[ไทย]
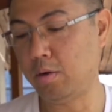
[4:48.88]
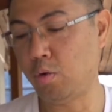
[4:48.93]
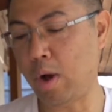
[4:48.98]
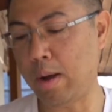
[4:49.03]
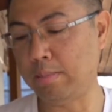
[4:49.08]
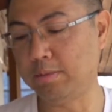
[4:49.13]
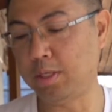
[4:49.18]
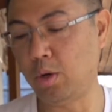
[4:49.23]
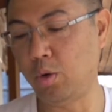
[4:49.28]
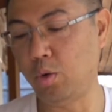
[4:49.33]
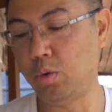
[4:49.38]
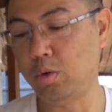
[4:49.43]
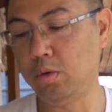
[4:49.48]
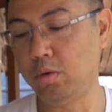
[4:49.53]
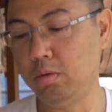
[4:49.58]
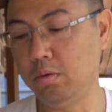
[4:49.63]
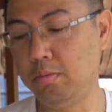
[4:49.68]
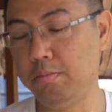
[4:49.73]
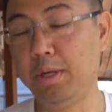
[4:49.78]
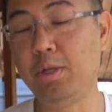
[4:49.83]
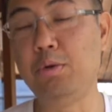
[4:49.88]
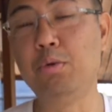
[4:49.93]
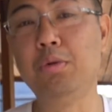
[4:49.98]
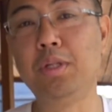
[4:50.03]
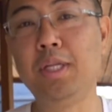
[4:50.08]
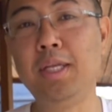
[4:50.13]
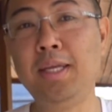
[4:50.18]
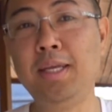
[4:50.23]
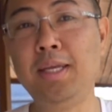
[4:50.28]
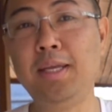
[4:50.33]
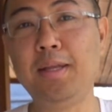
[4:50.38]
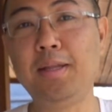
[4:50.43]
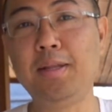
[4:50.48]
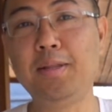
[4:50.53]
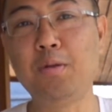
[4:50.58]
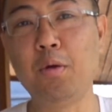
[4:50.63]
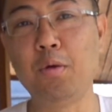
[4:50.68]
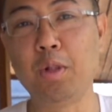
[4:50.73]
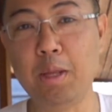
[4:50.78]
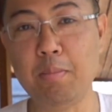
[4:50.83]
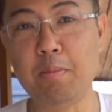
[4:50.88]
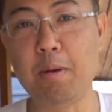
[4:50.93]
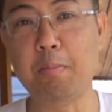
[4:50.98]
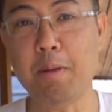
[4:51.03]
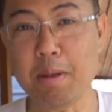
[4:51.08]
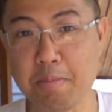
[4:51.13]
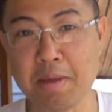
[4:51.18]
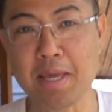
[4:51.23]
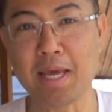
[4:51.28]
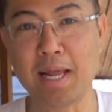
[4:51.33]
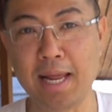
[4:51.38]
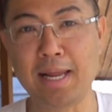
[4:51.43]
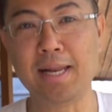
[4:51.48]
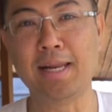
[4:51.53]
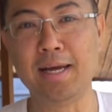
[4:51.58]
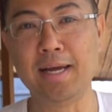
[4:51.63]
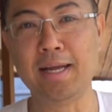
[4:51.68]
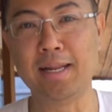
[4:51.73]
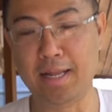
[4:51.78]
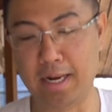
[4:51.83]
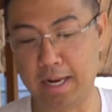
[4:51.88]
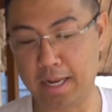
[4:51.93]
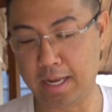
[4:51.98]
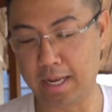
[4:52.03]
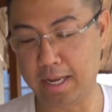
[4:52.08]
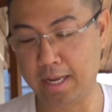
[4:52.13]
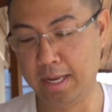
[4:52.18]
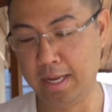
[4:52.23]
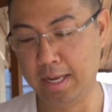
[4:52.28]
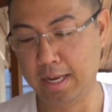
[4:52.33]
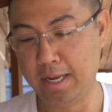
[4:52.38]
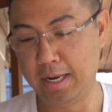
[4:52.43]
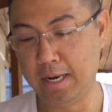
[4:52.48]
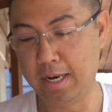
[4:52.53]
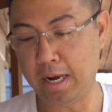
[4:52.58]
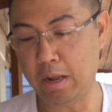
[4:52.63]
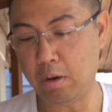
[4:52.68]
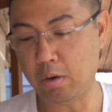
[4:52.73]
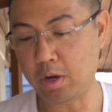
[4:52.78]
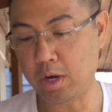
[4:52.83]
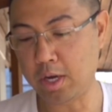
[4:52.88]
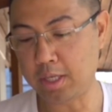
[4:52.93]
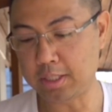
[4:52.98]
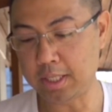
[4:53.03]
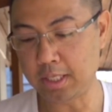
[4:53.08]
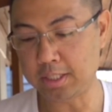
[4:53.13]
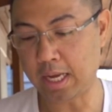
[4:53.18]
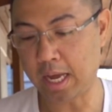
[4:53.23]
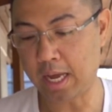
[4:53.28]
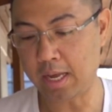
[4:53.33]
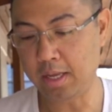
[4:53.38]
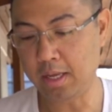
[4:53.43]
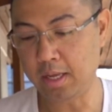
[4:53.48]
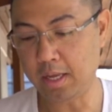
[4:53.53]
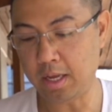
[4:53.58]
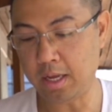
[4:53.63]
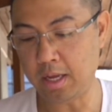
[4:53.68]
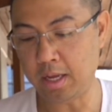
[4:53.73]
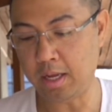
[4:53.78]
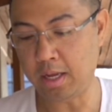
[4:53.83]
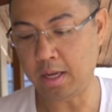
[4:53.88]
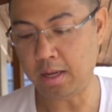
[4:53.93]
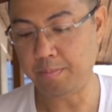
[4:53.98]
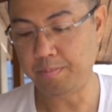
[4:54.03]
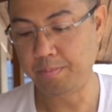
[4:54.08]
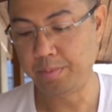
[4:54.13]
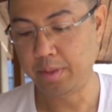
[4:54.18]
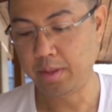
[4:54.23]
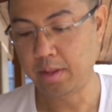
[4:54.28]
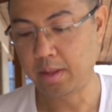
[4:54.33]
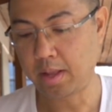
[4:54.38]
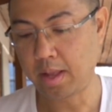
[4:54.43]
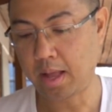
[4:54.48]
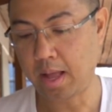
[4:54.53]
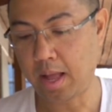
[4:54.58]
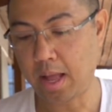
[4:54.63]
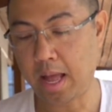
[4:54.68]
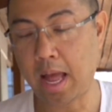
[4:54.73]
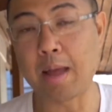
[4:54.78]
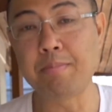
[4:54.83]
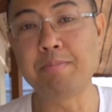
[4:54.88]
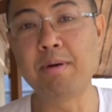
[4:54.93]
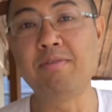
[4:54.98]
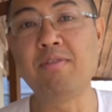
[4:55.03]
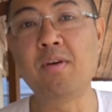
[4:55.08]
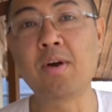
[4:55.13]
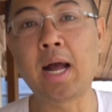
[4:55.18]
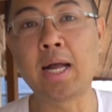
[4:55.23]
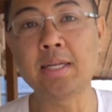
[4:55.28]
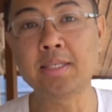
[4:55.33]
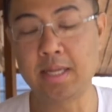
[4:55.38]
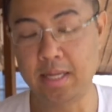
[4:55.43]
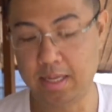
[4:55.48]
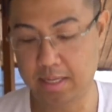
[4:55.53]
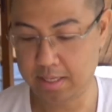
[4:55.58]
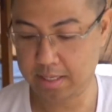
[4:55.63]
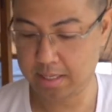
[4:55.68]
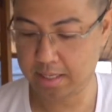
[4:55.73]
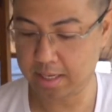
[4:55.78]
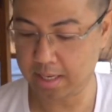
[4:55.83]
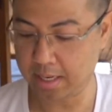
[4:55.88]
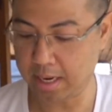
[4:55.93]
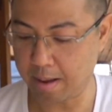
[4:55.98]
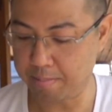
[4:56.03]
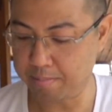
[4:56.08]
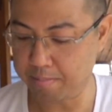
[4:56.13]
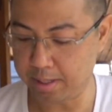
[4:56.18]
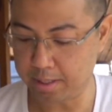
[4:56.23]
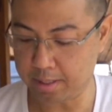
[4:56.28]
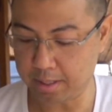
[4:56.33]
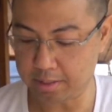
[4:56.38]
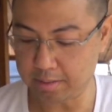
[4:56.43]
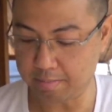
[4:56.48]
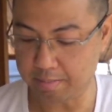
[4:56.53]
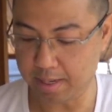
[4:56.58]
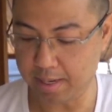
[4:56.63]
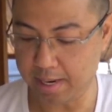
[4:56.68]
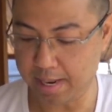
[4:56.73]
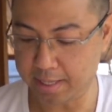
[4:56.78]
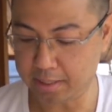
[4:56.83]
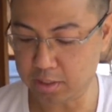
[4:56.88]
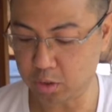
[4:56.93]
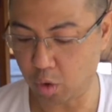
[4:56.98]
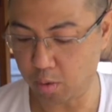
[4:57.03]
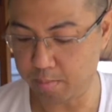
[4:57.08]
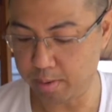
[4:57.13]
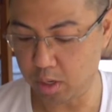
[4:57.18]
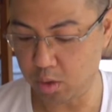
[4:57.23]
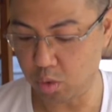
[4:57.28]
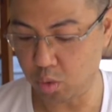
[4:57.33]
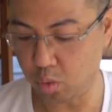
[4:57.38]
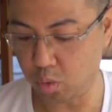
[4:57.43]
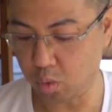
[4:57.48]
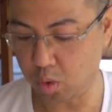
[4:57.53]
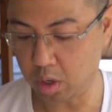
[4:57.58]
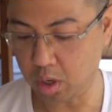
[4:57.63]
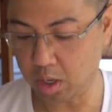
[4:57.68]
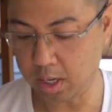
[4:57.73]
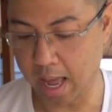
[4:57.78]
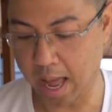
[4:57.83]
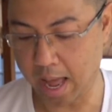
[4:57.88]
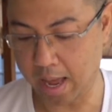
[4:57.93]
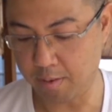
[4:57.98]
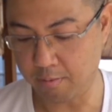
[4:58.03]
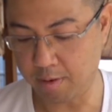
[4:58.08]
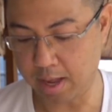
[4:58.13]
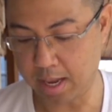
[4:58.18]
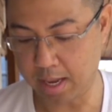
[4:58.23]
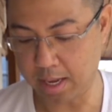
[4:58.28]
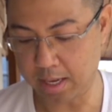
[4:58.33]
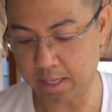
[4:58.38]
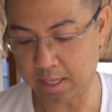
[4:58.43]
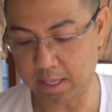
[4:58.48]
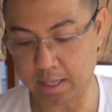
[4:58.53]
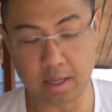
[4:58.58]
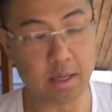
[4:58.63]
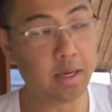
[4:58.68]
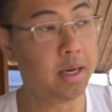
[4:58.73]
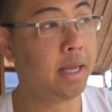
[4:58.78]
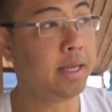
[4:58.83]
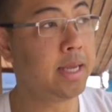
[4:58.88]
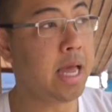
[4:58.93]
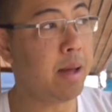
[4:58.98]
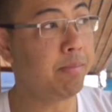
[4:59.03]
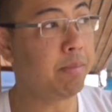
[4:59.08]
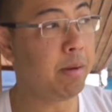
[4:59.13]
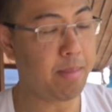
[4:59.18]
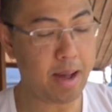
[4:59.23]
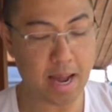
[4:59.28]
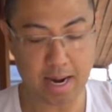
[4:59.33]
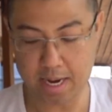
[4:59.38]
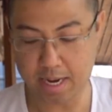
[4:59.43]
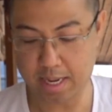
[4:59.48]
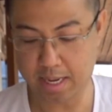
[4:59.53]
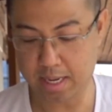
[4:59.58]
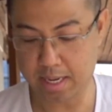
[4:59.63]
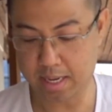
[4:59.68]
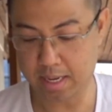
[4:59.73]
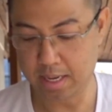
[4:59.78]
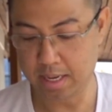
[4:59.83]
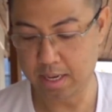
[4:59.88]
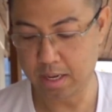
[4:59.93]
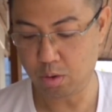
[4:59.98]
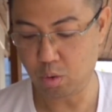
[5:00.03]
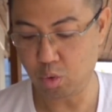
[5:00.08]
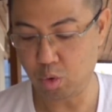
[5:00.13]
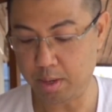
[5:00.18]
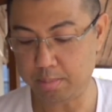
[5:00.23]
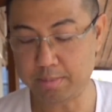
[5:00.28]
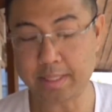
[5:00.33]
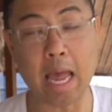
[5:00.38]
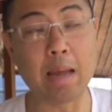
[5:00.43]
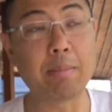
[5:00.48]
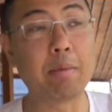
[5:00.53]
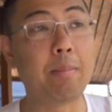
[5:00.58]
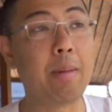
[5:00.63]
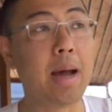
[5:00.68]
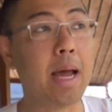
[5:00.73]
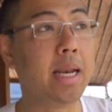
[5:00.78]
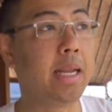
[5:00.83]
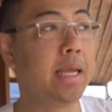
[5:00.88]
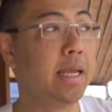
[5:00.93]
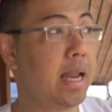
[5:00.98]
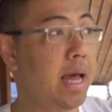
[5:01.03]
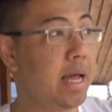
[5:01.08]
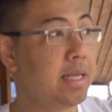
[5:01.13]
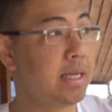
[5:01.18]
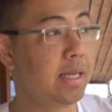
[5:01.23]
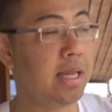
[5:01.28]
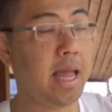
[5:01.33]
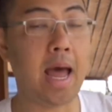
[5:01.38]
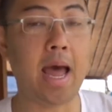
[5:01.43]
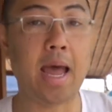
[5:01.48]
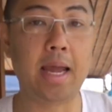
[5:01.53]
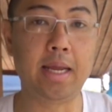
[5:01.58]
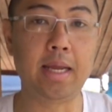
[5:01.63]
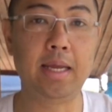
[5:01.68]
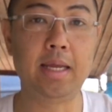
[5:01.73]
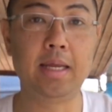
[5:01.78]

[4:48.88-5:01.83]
ความสนุกมันอยู่ที่ตรงที่มันไม่มีอะไรเลยเนี่ยนะฮะ เราก็จะใช้ไฮเปอร์โฟกัสนะครับมันก็จะมีเลนส์ของมันอยู่ก็กะว่าเออระยะประมาณนี้ รูรับแสงประมาณนี้น่าจะถ่าย